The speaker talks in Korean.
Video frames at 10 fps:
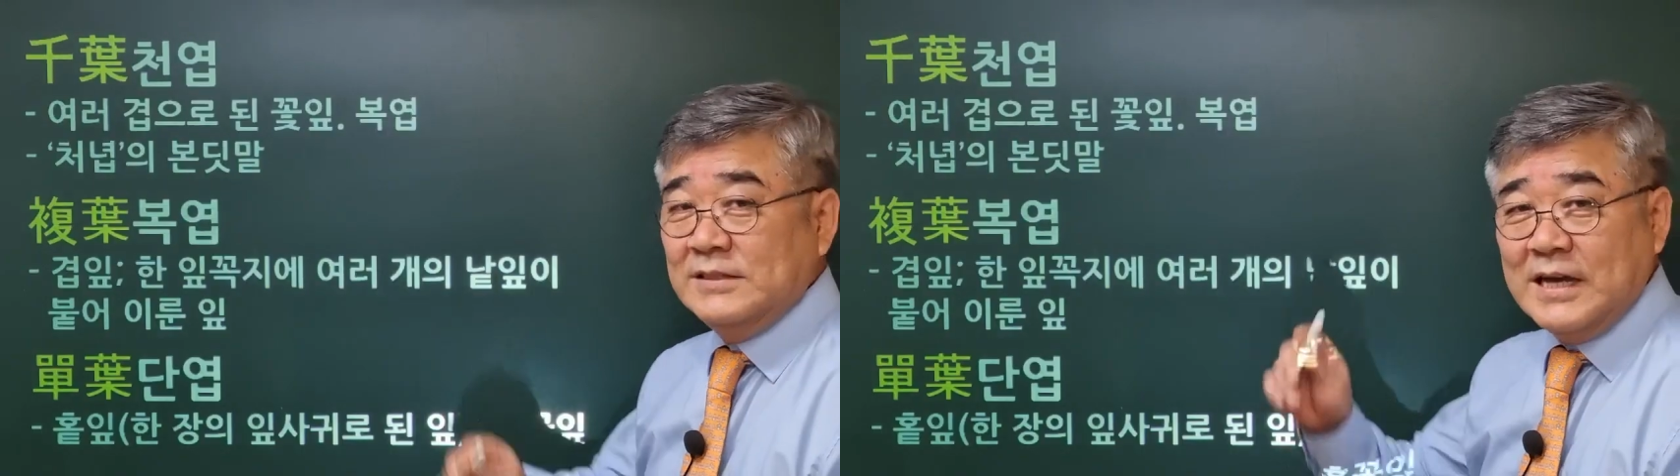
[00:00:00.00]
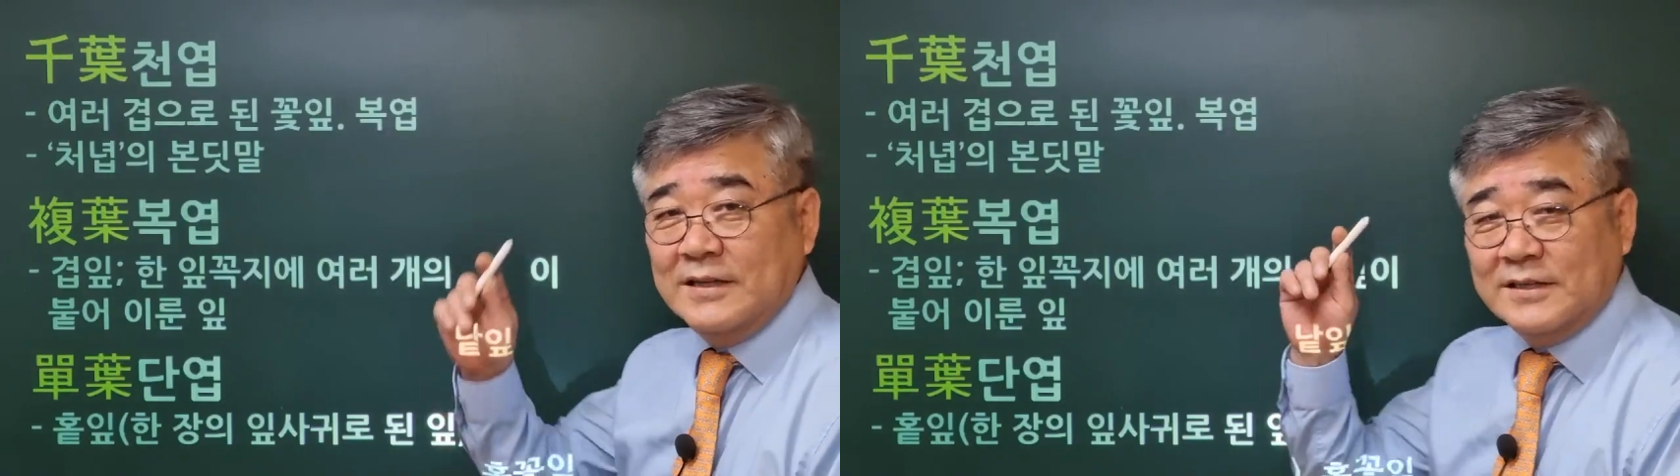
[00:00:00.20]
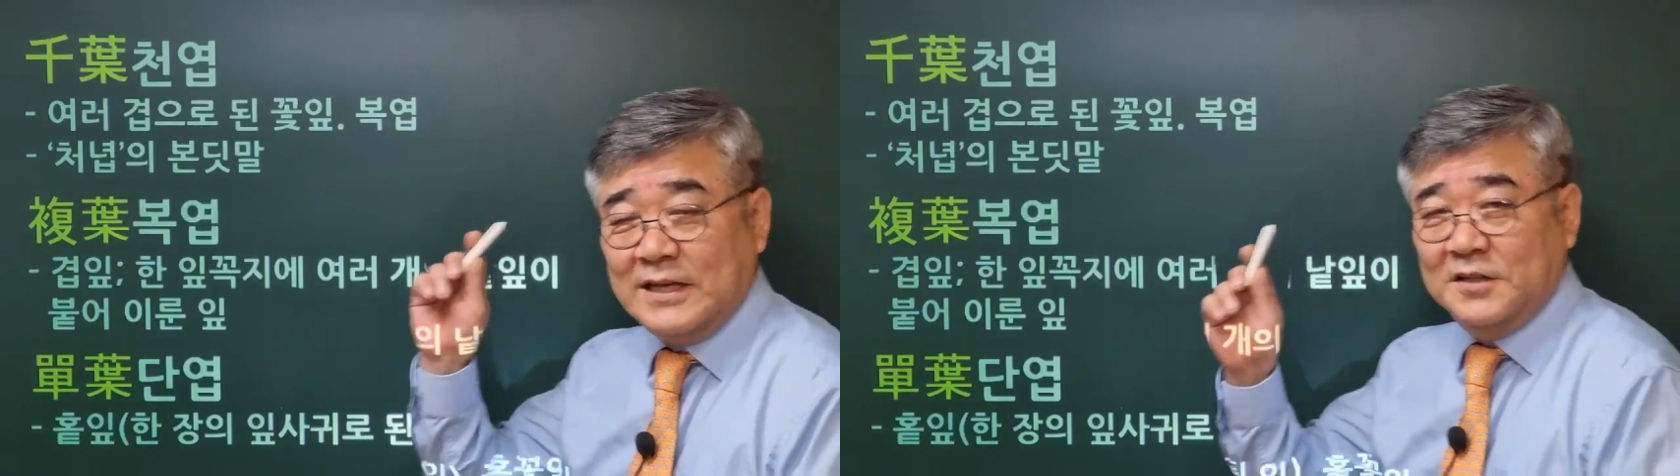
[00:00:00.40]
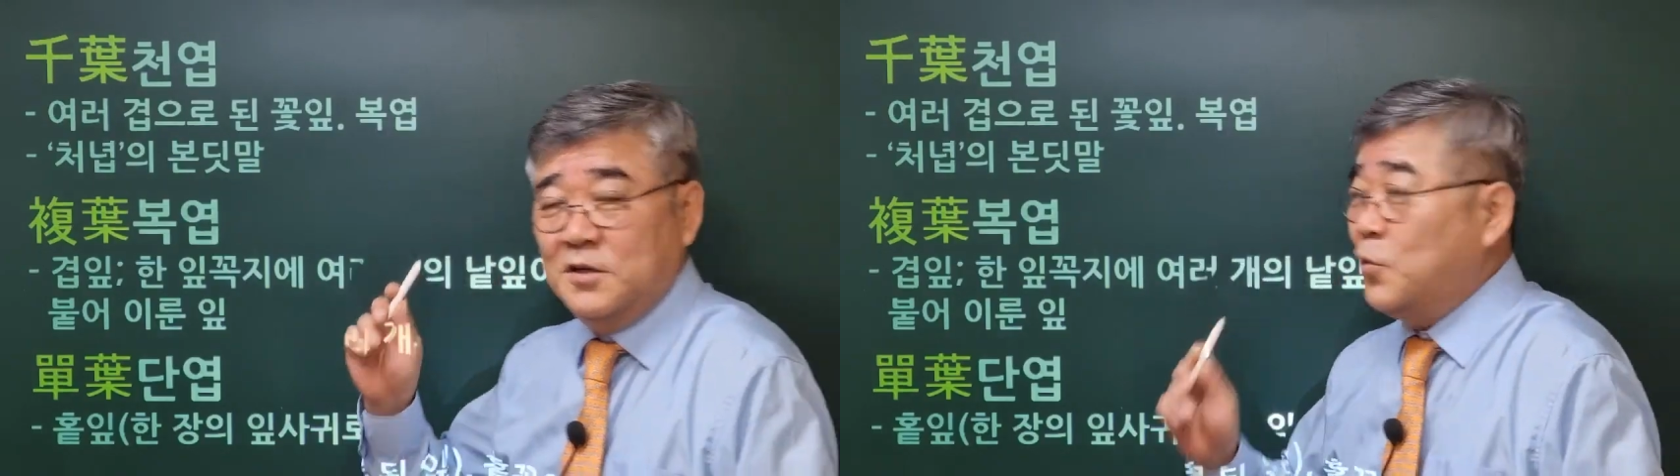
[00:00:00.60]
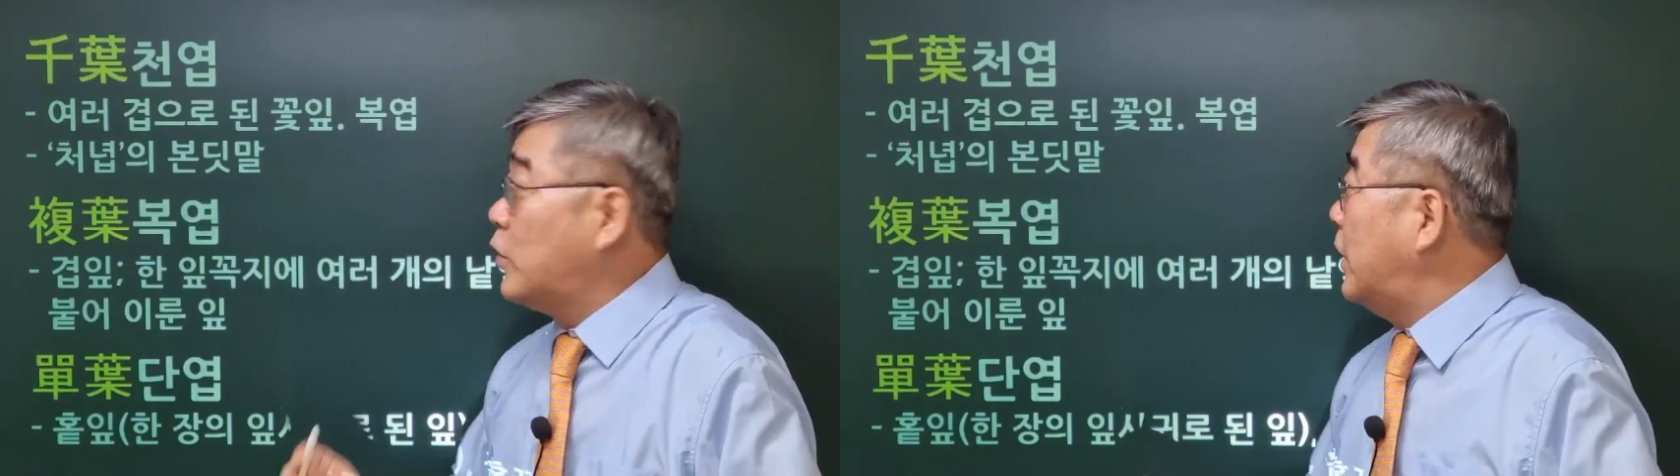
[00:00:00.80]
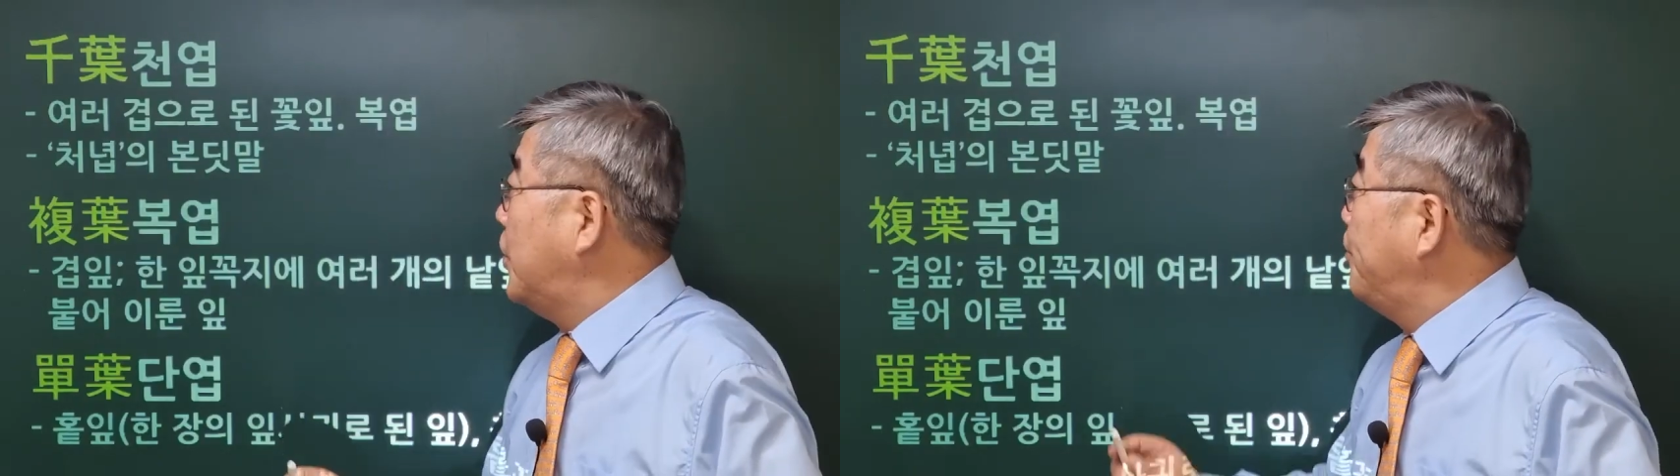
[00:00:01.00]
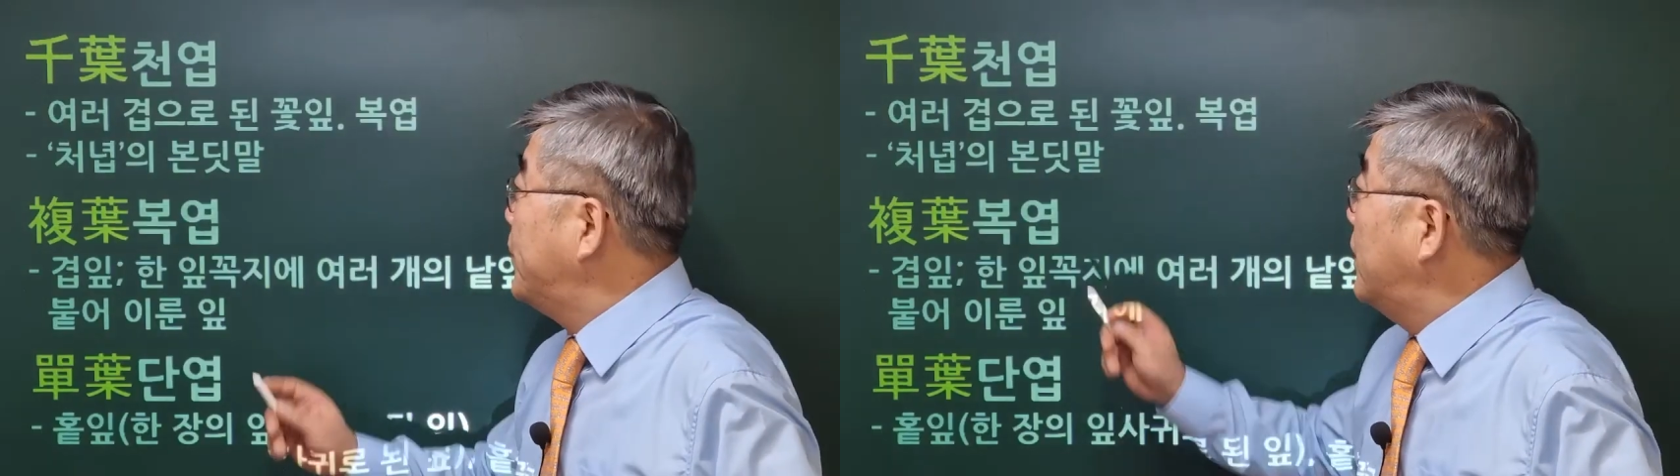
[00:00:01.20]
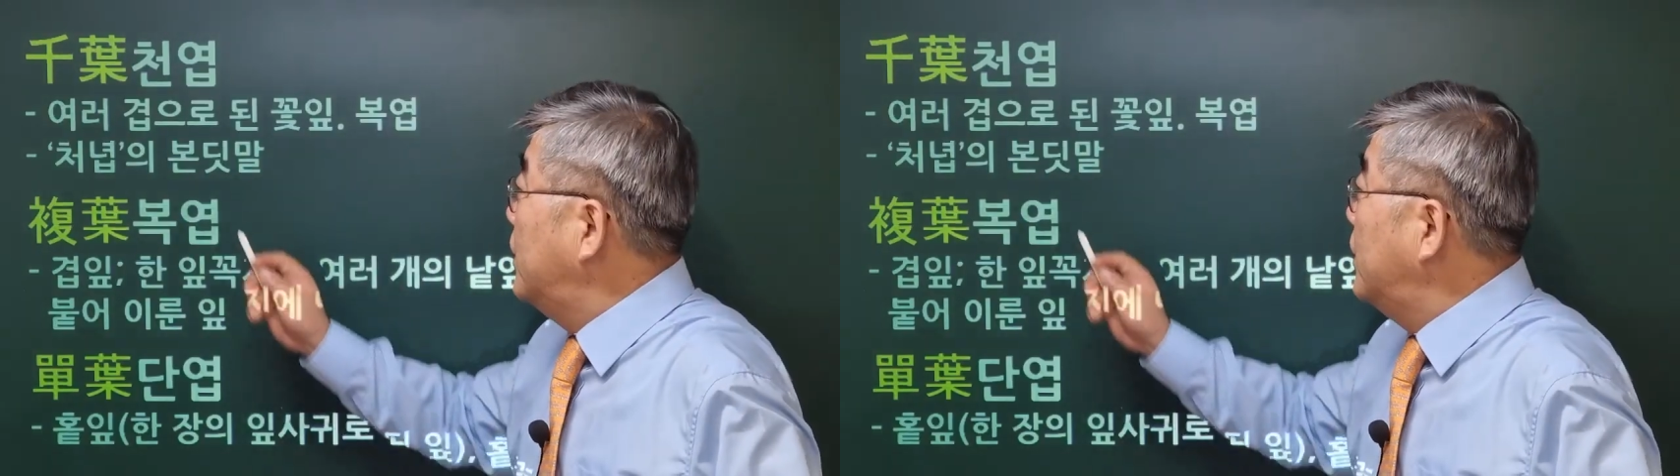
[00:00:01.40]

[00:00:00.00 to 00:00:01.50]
자 이제 사전을 볼까요?